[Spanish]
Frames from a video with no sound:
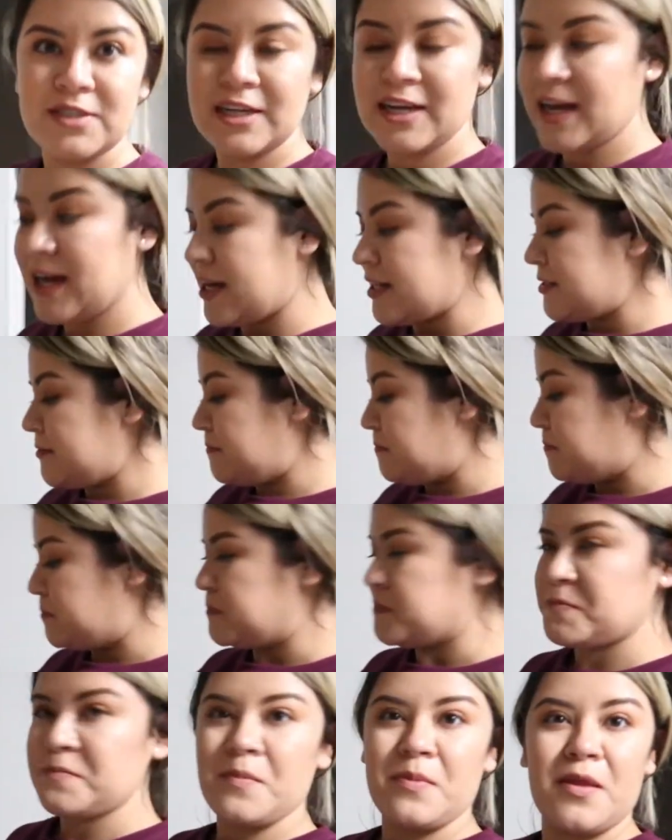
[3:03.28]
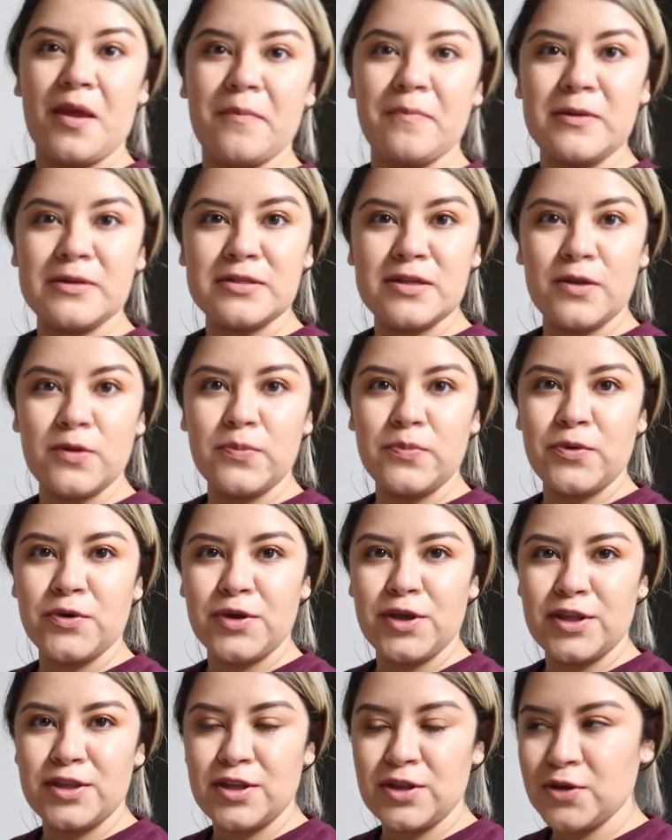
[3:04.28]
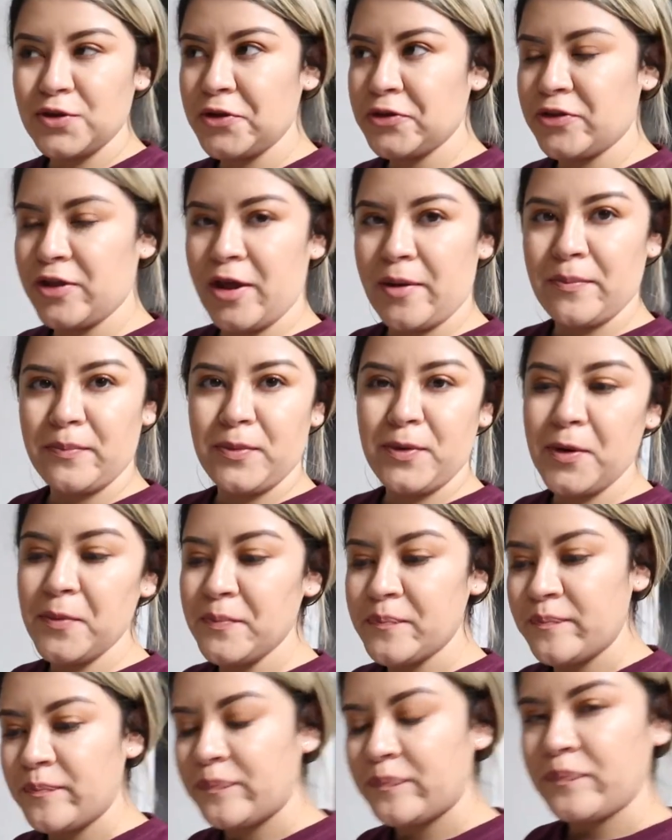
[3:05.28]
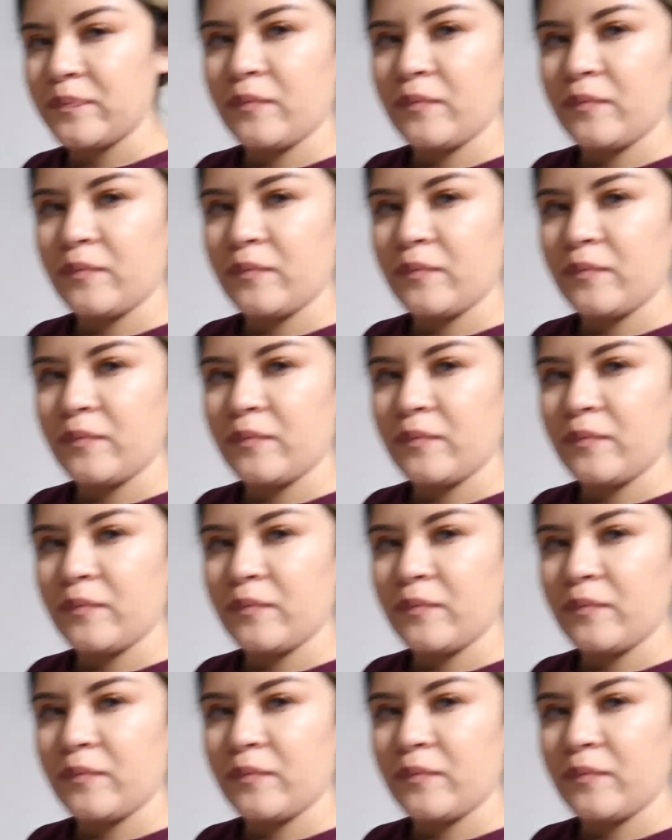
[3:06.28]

Chicas, ya ha pasado un poquitito de tiempo.